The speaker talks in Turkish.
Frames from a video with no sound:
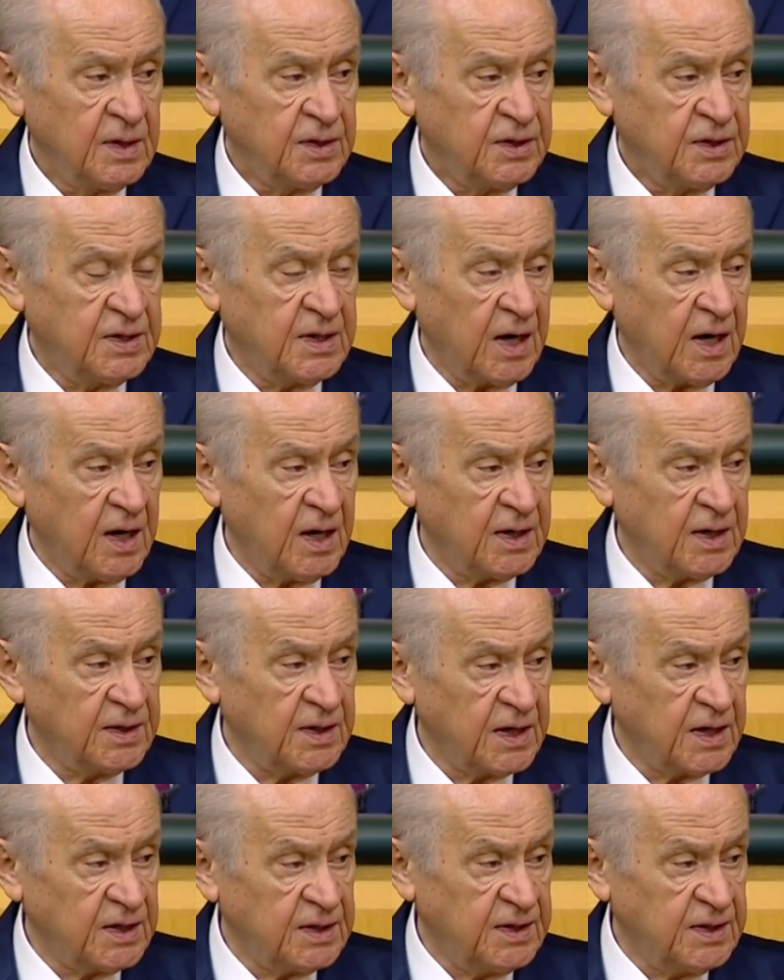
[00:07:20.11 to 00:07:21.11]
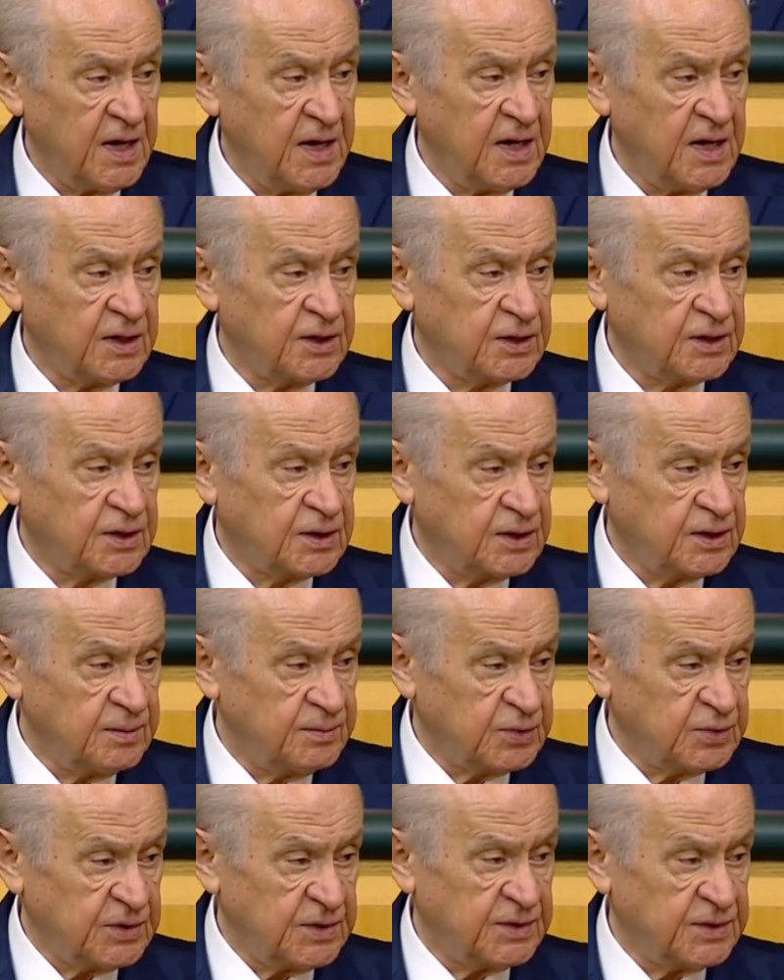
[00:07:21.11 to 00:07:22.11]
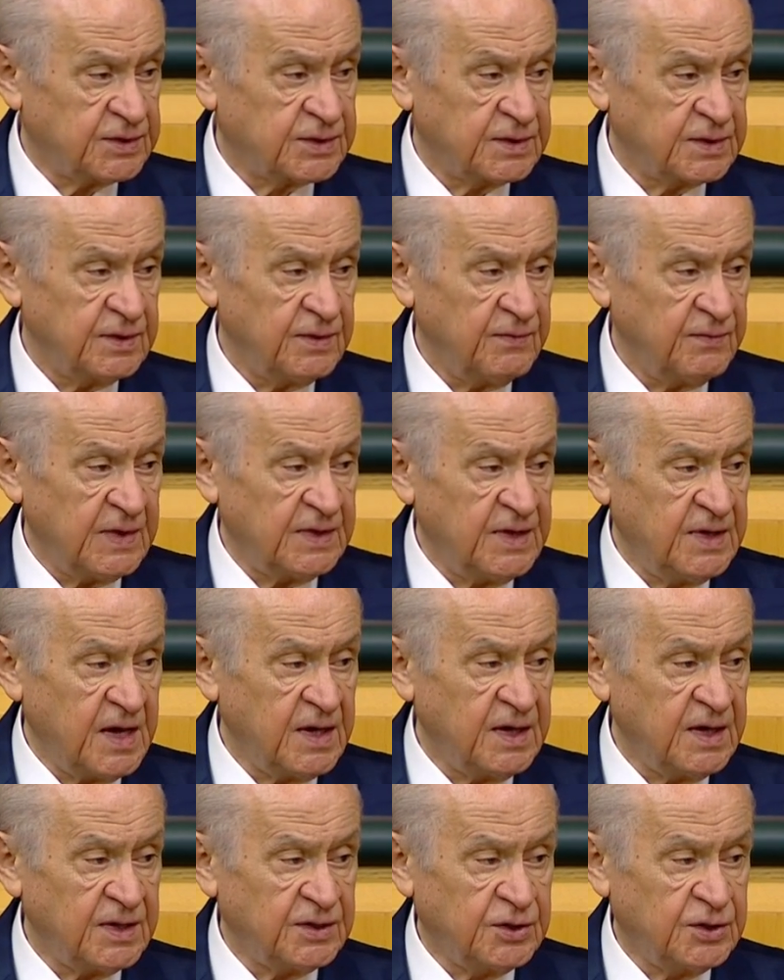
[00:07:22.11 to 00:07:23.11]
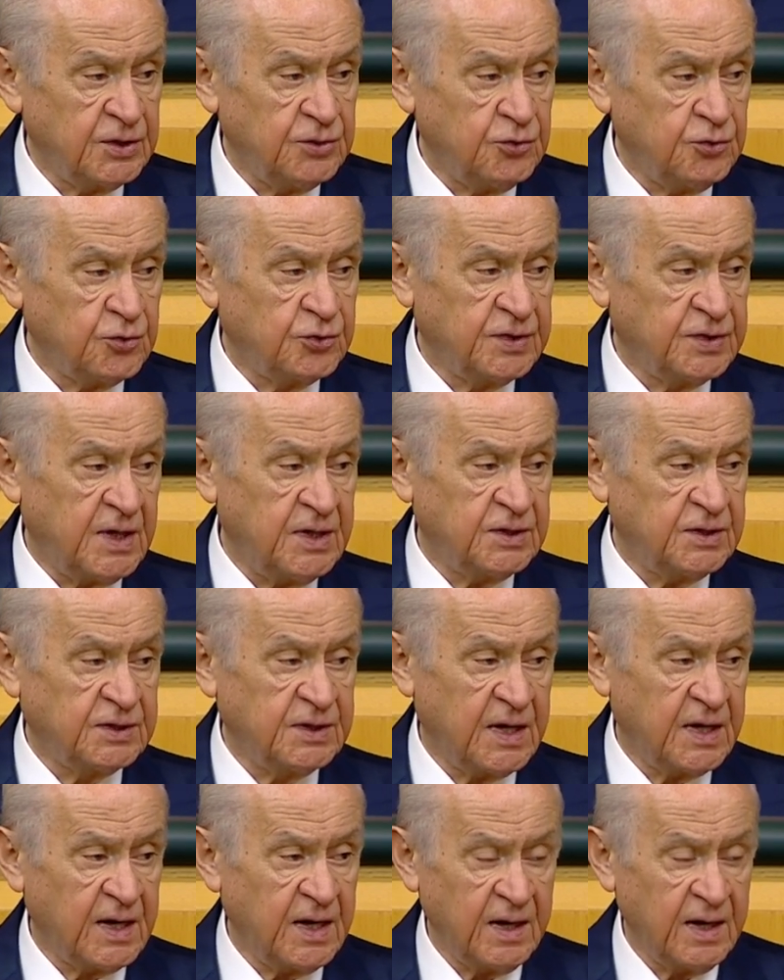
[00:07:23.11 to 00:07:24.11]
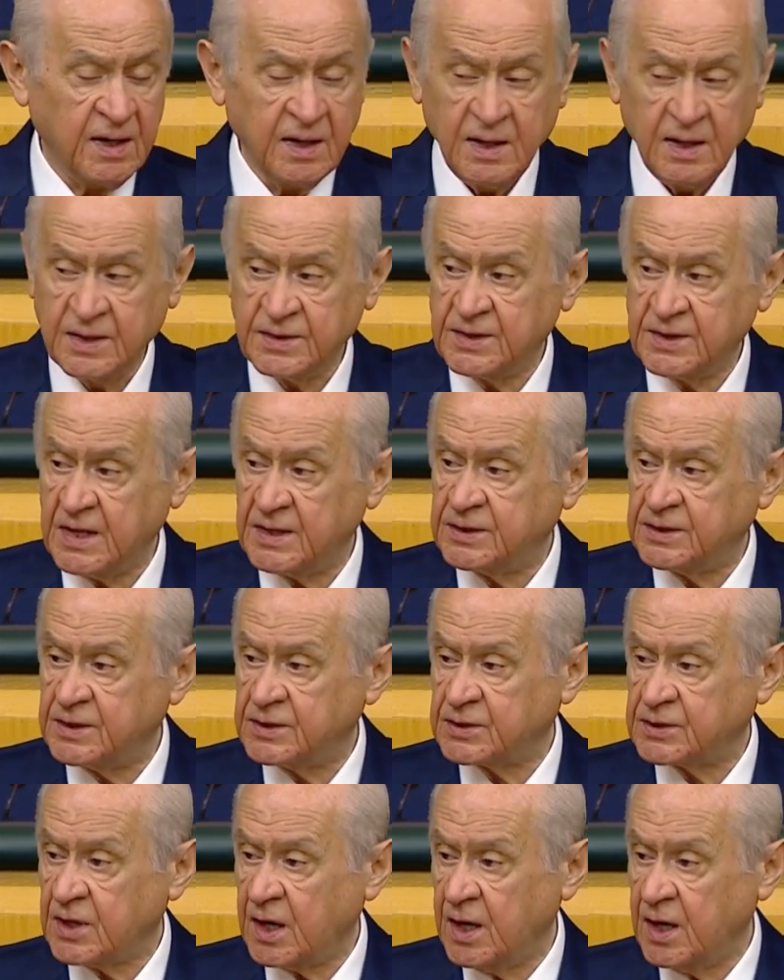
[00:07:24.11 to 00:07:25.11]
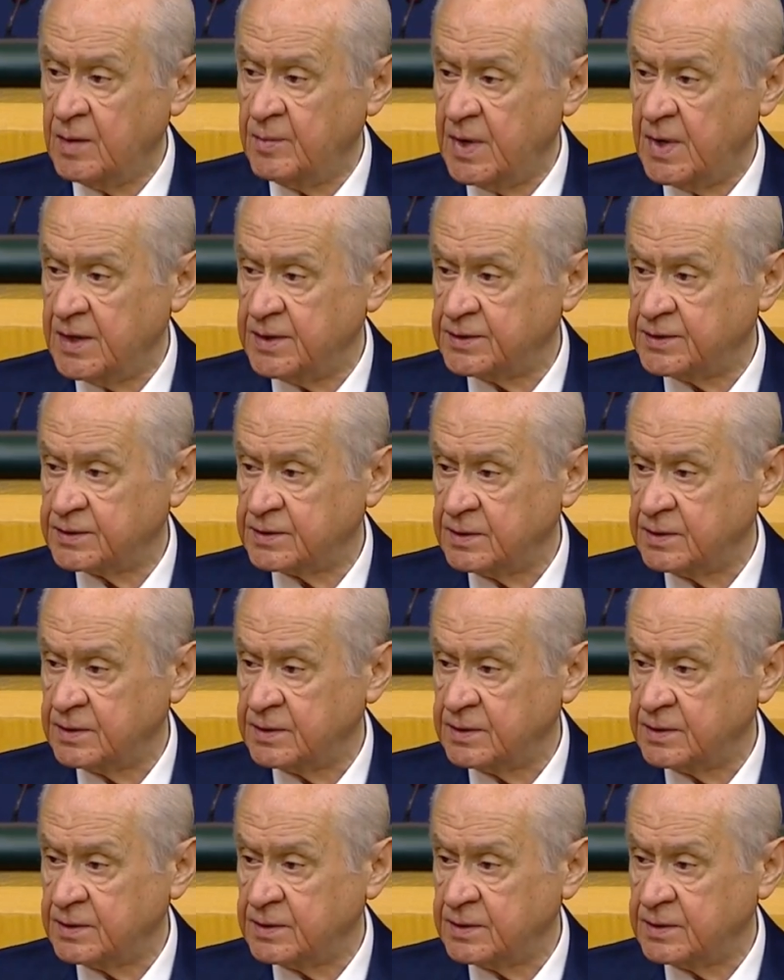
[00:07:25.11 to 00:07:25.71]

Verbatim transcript: Kiralardaki denetimsiz ve dengesiz yükselişlere sessiz kalamayız.